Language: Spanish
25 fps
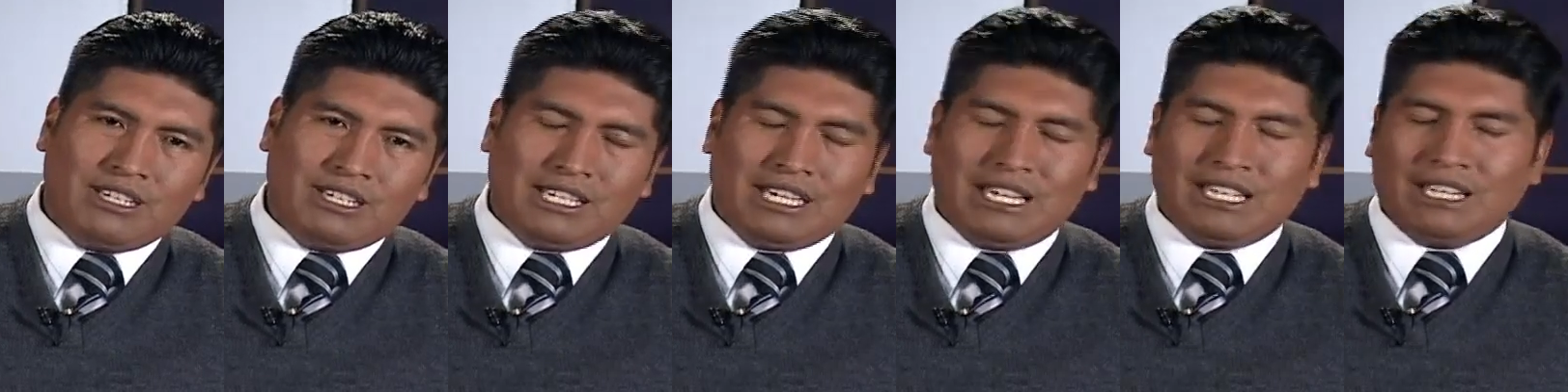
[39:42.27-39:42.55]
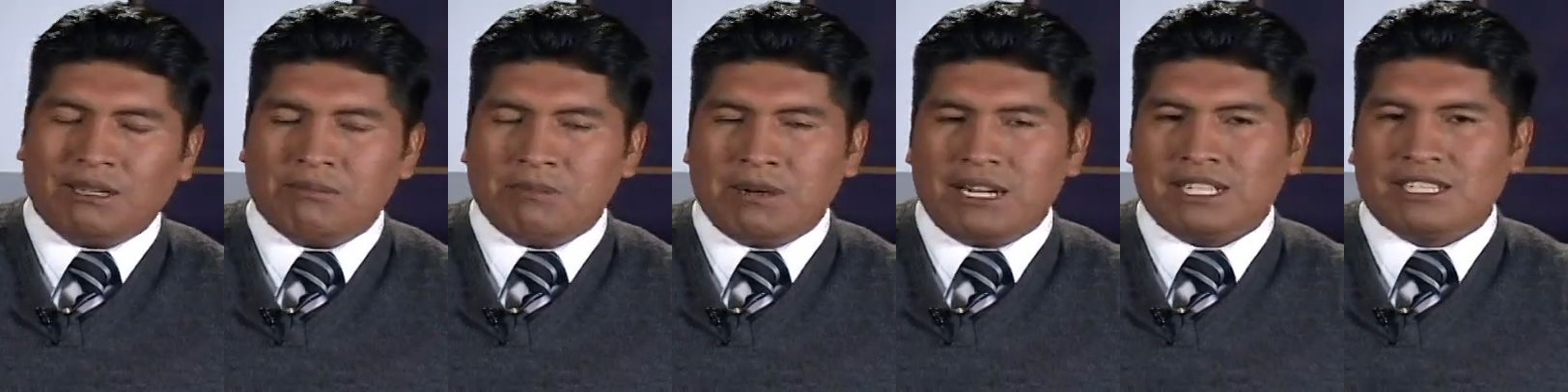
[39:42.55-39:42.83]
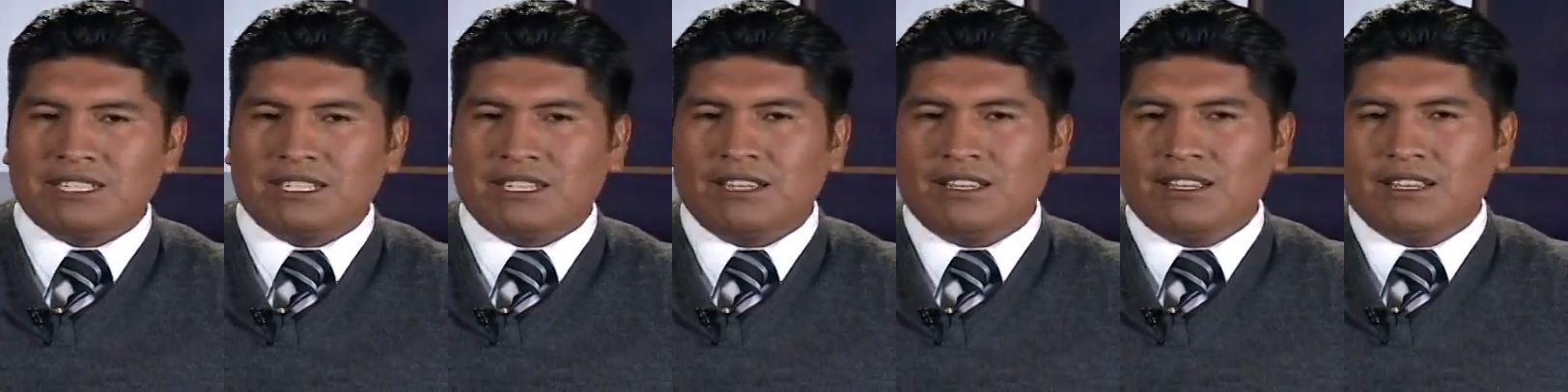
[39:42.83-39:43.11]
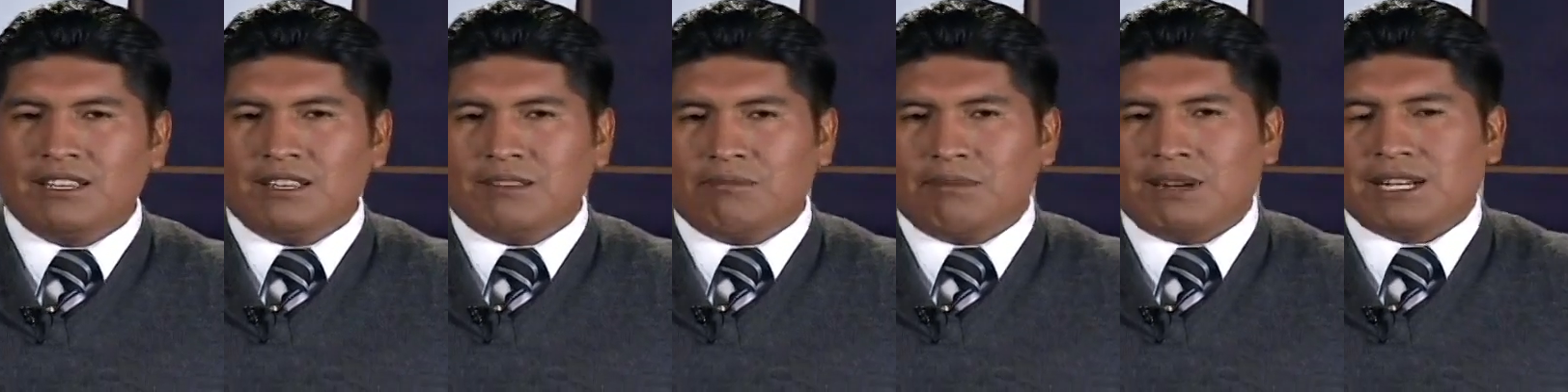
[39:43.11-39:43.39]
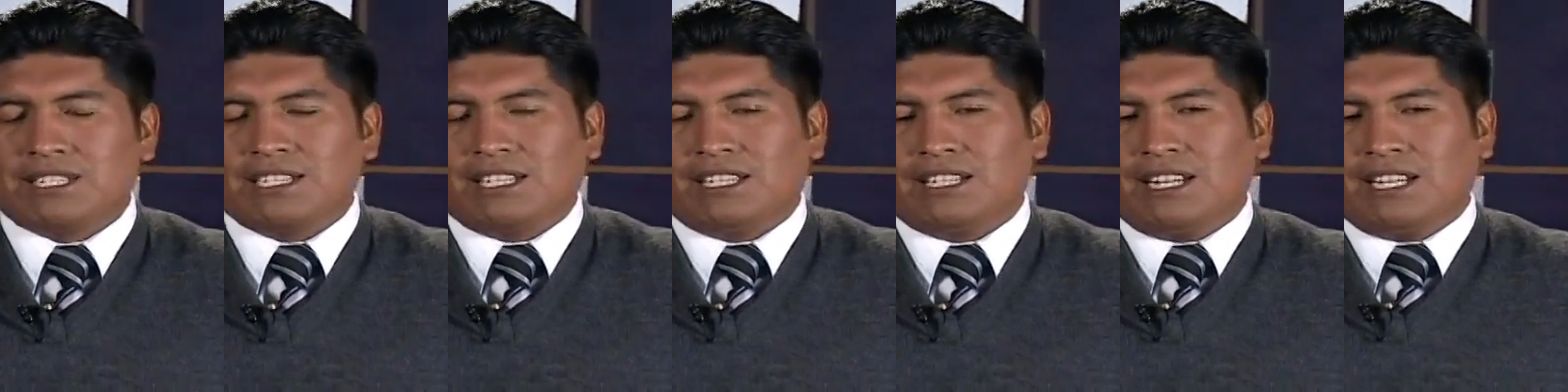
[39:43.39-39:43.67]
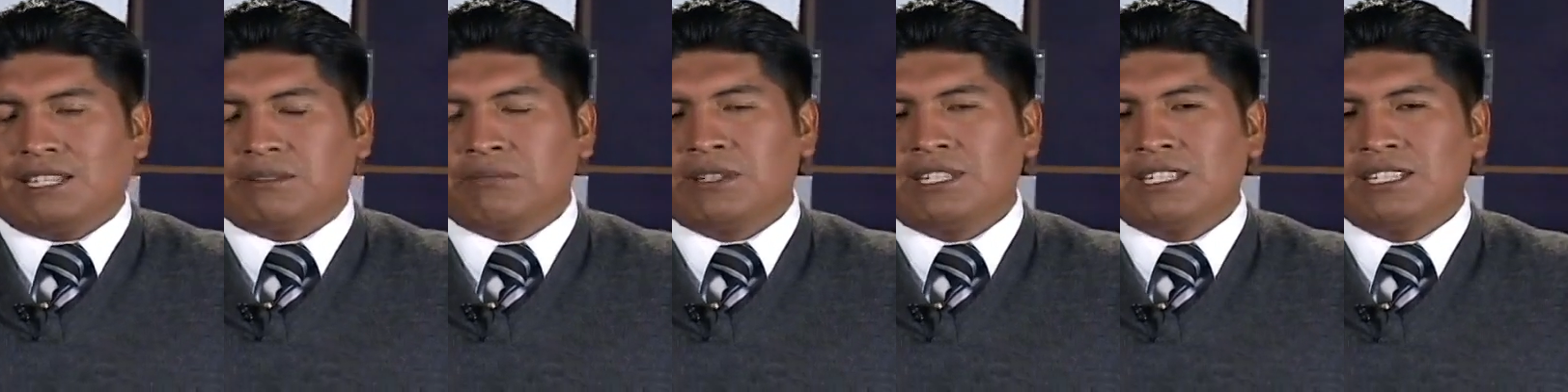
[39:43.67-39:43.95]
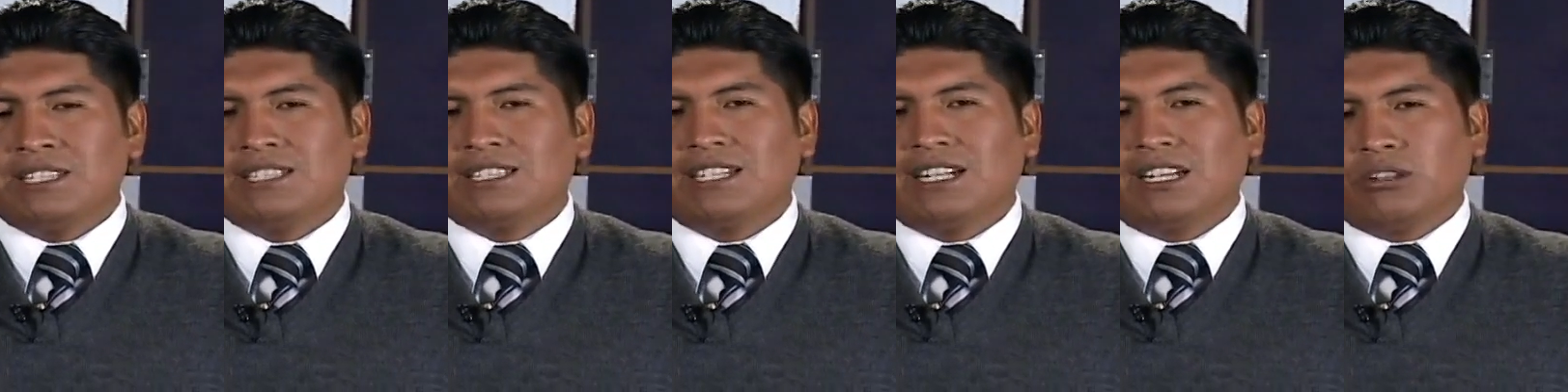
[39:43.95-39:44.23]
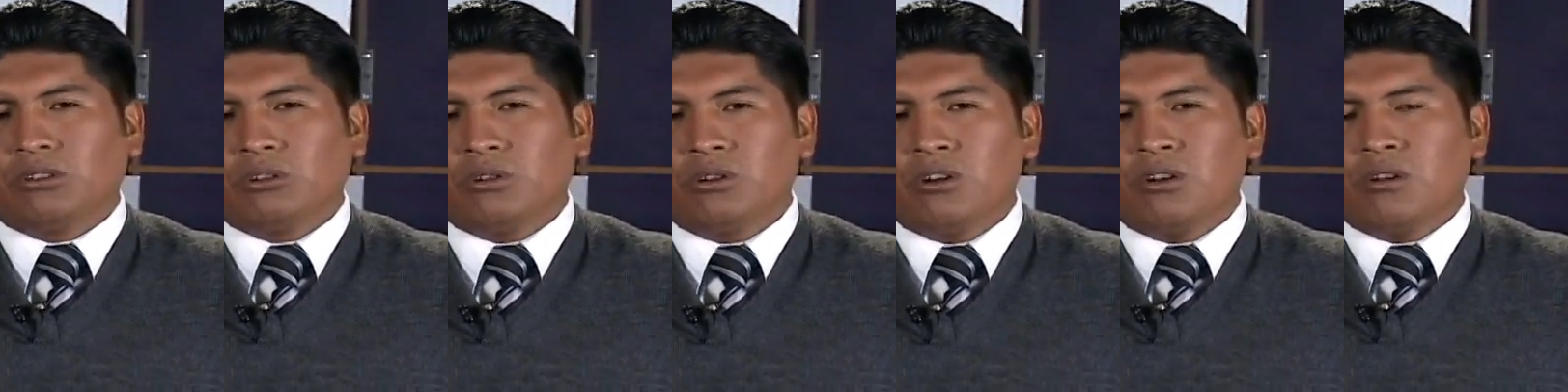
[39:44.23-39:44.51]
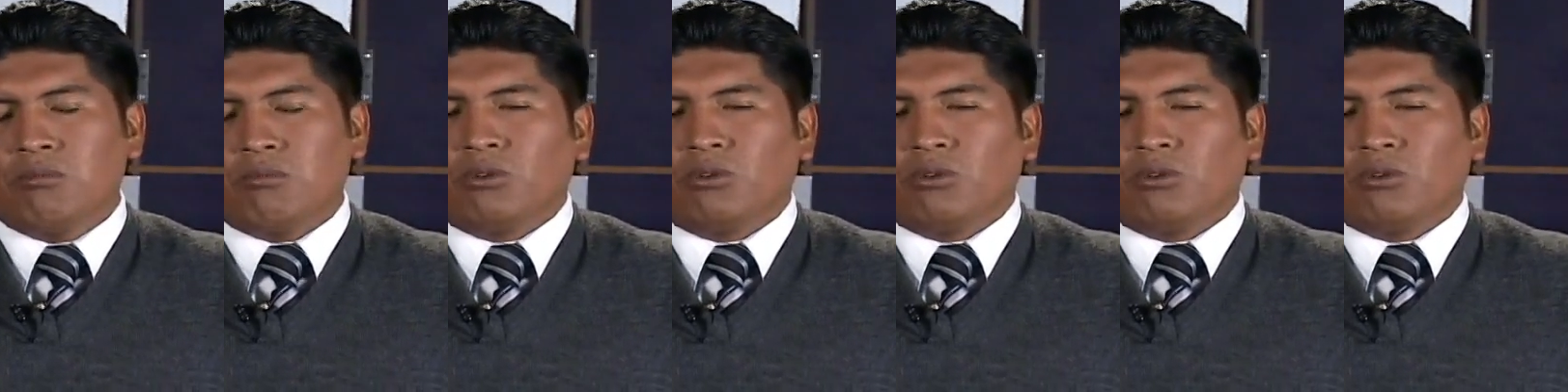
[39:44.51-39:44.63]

Y además va a ser administrado